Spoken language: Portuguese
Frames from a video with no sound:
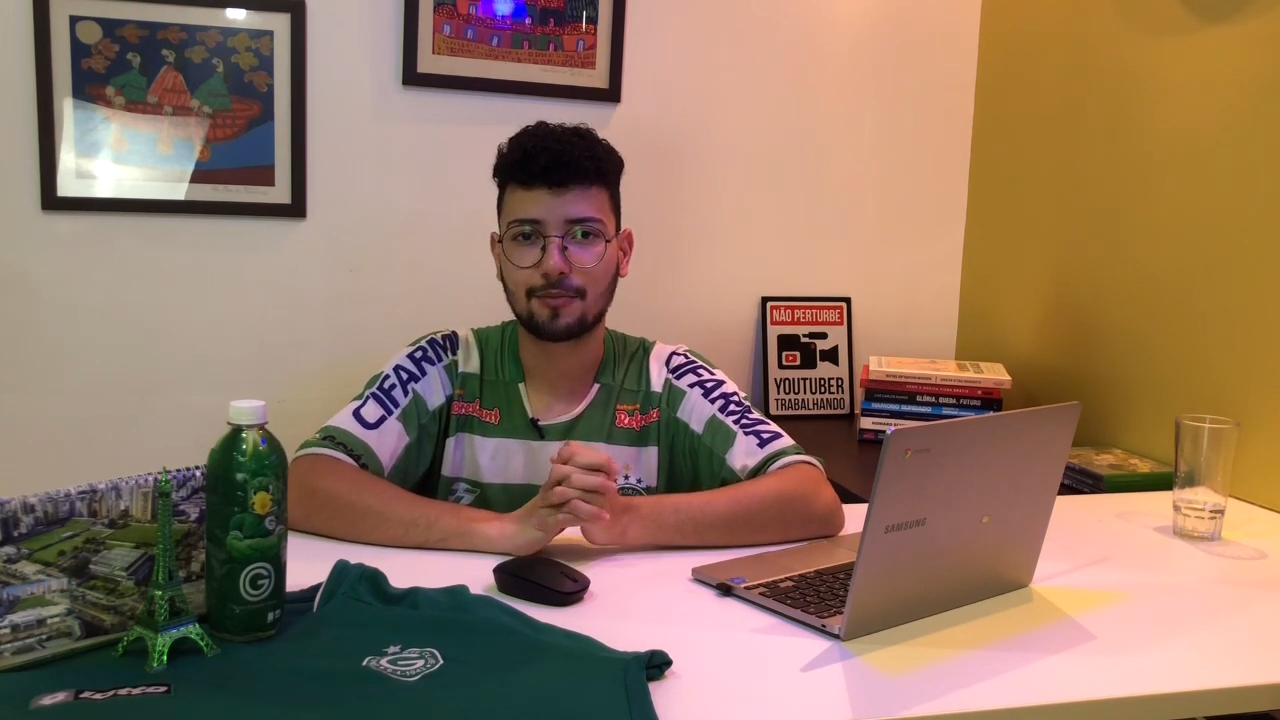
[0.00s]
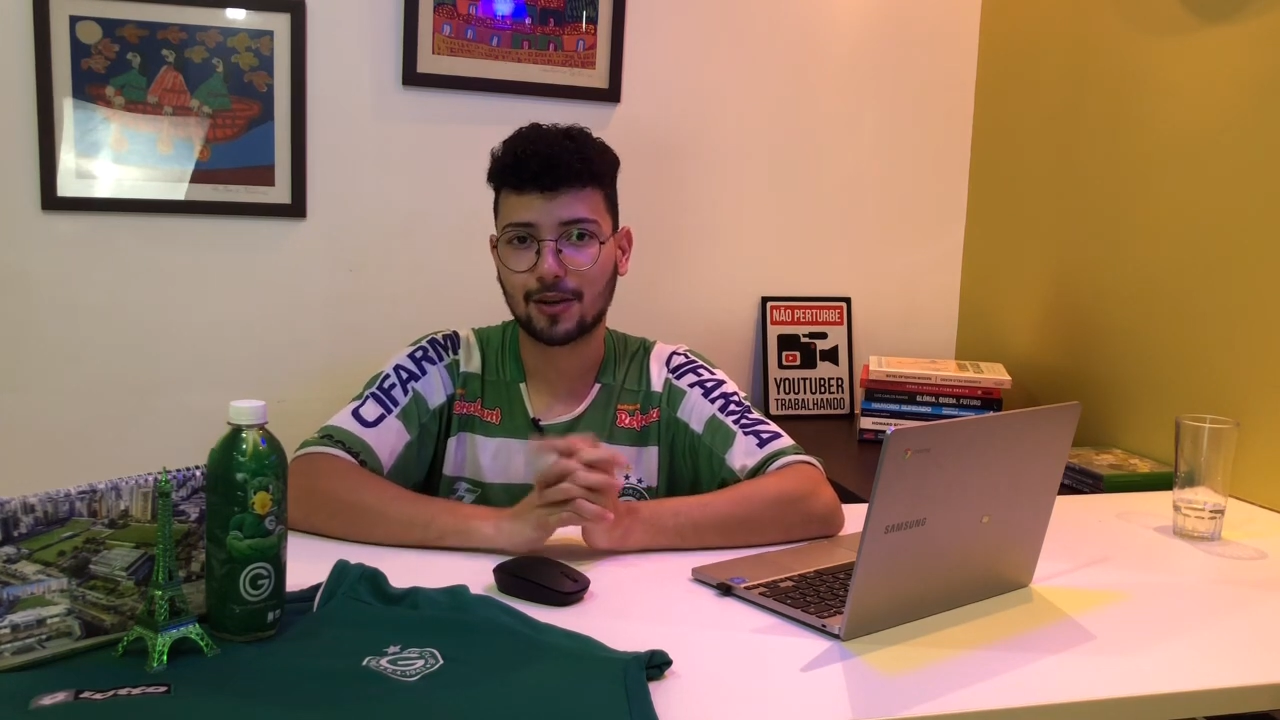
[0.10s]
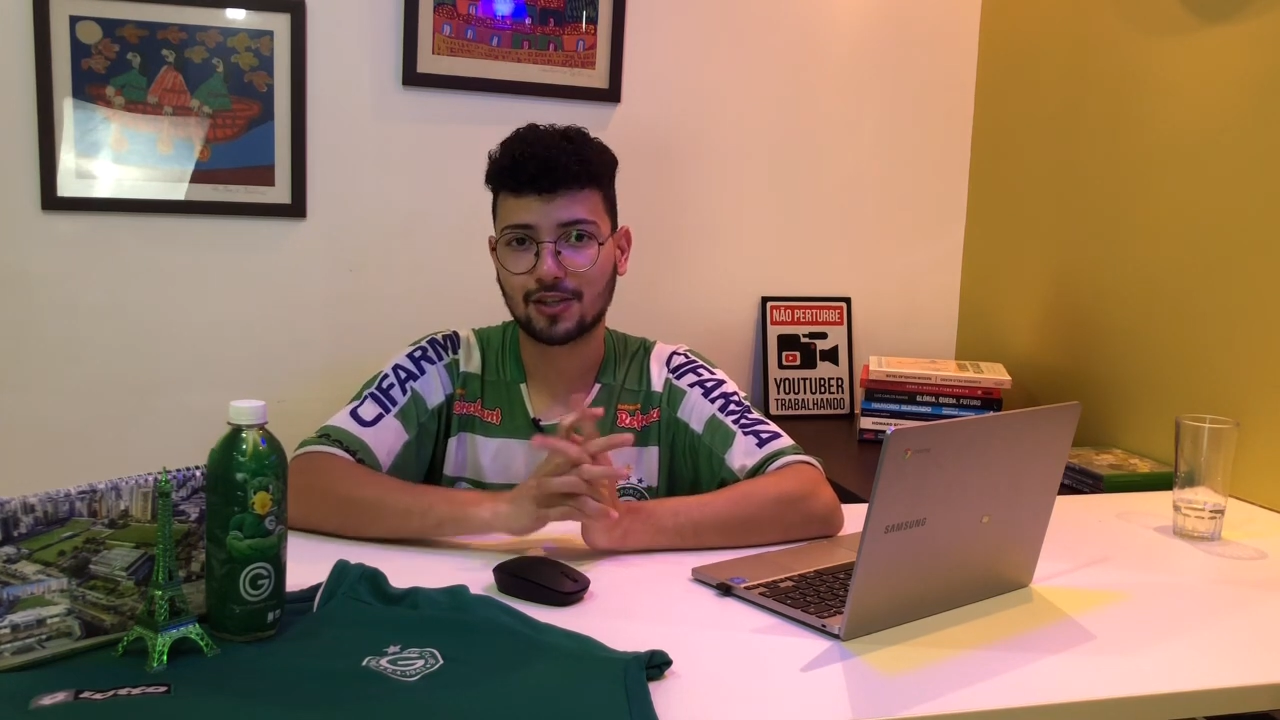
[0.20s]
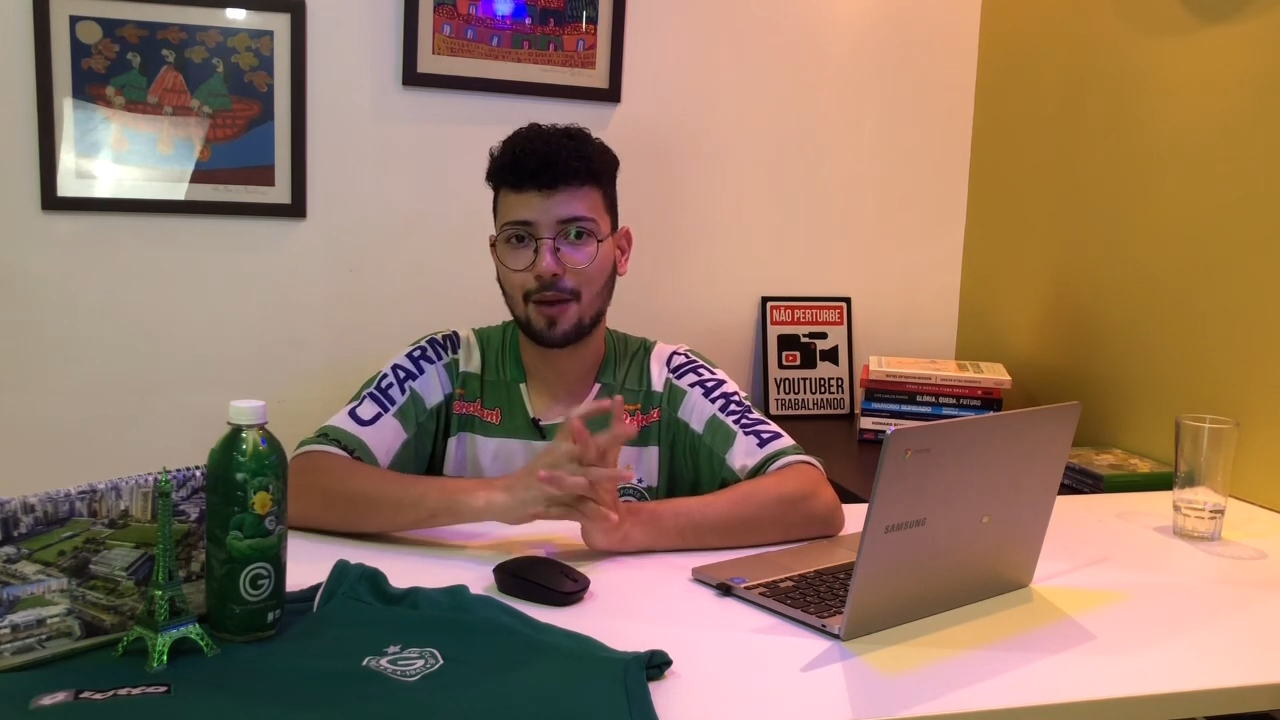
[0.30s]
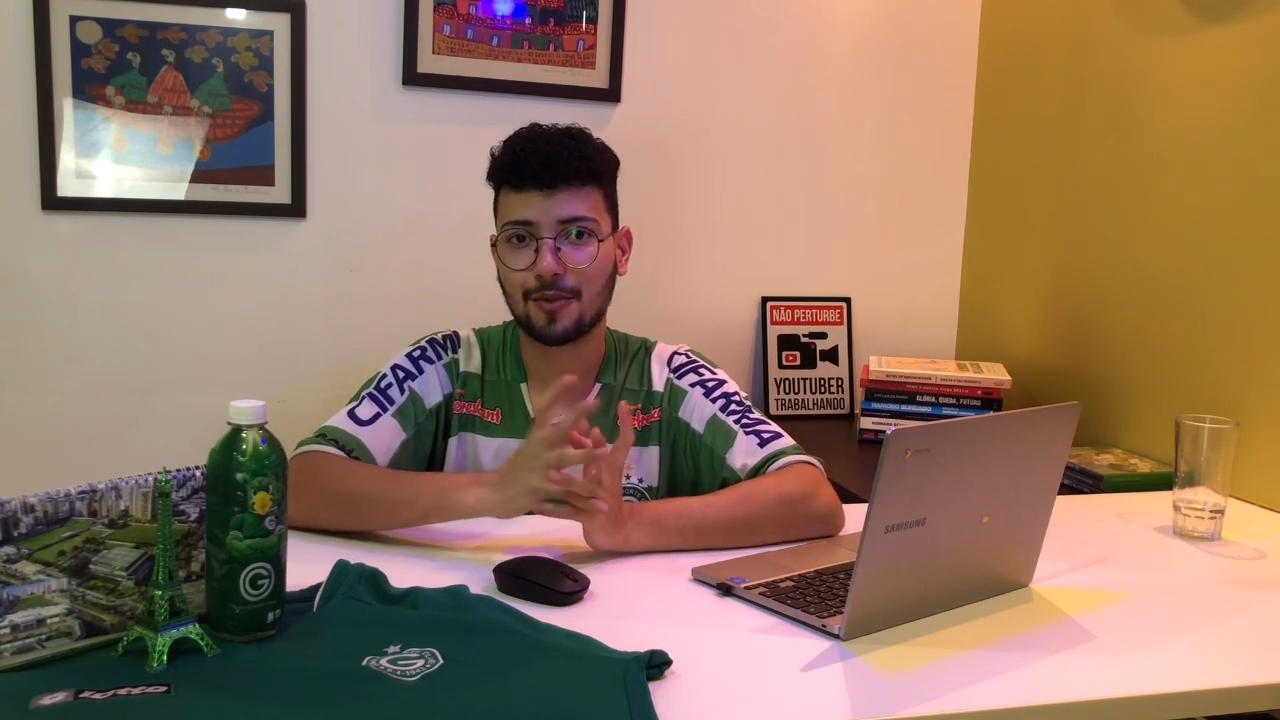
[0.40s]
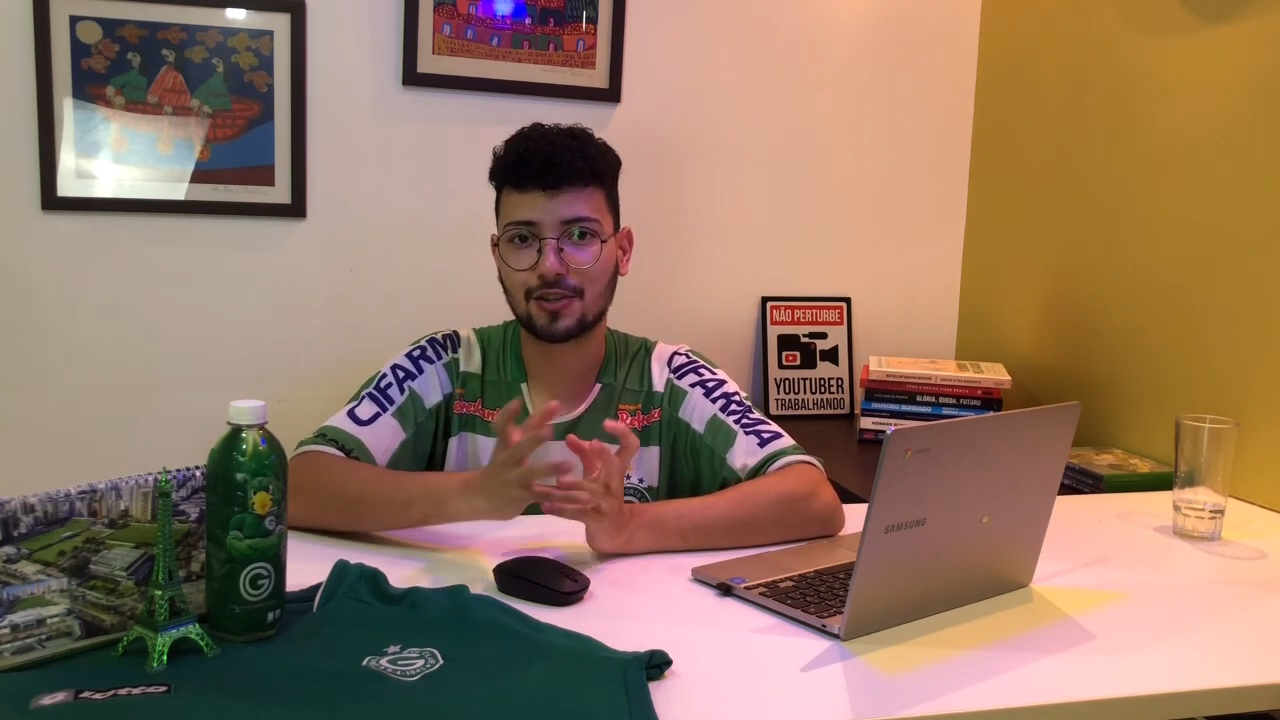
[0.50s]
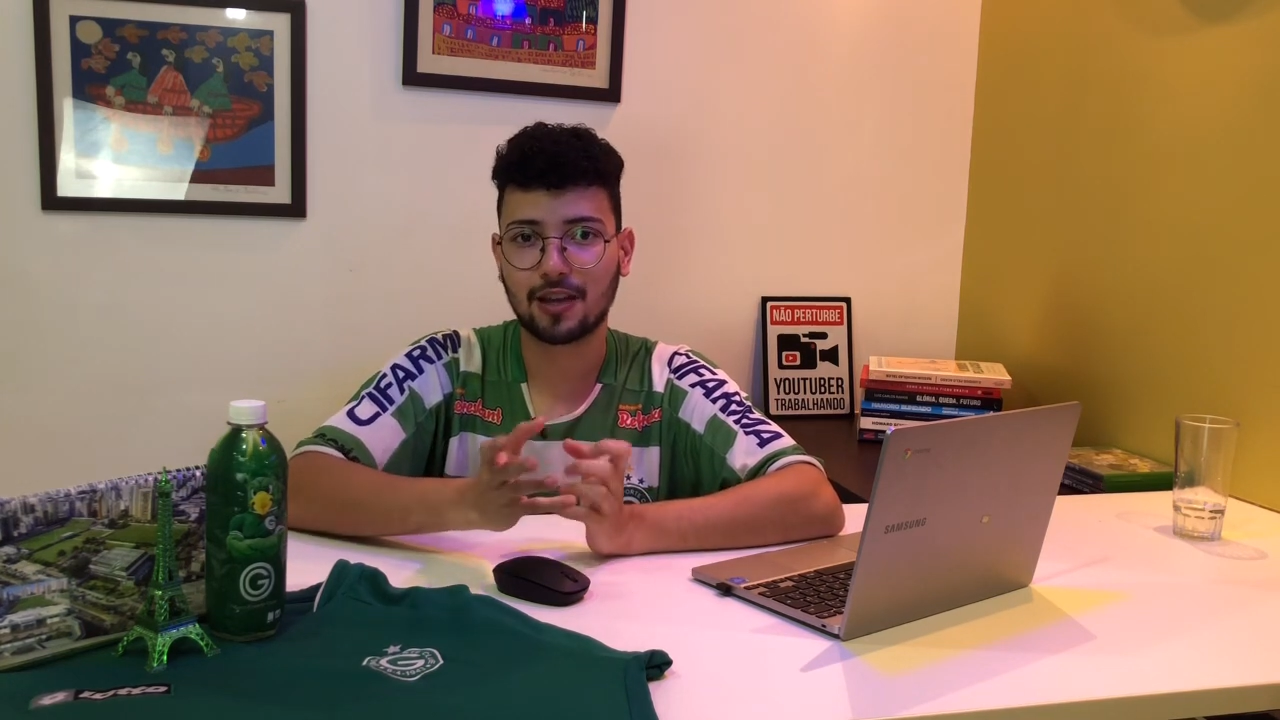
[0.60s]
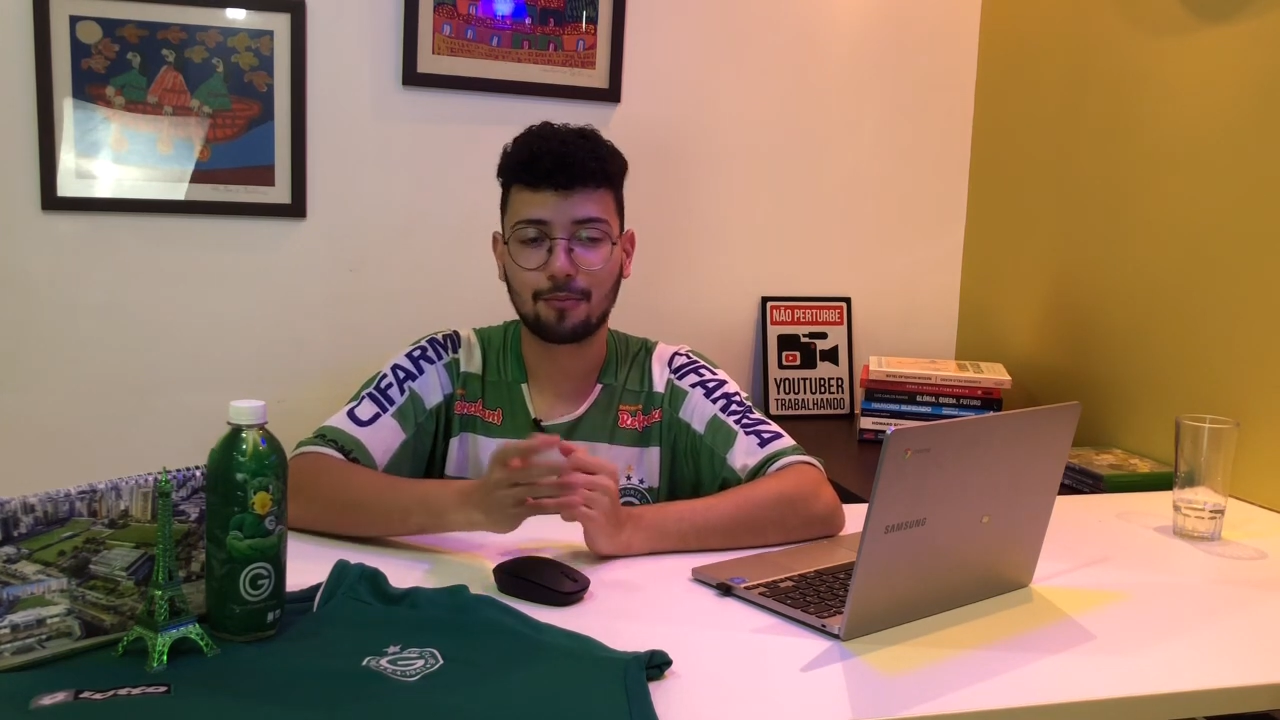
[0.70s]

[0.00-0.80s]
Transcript: praticamente